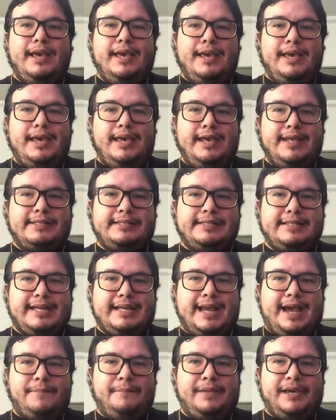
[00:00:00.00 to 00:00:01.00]
esse
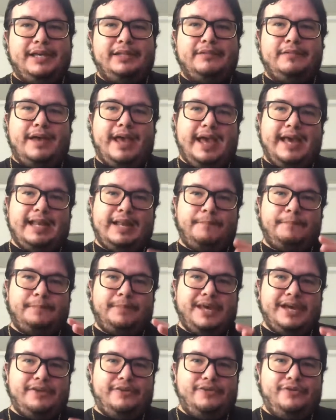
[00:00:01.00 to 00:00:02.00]
cabelo ela
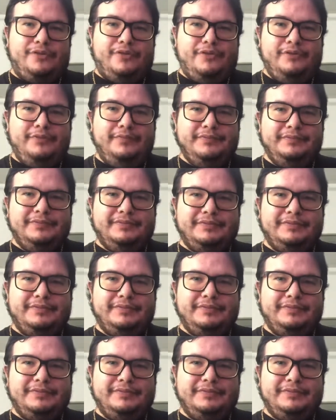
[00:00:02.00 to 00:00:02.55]
pegou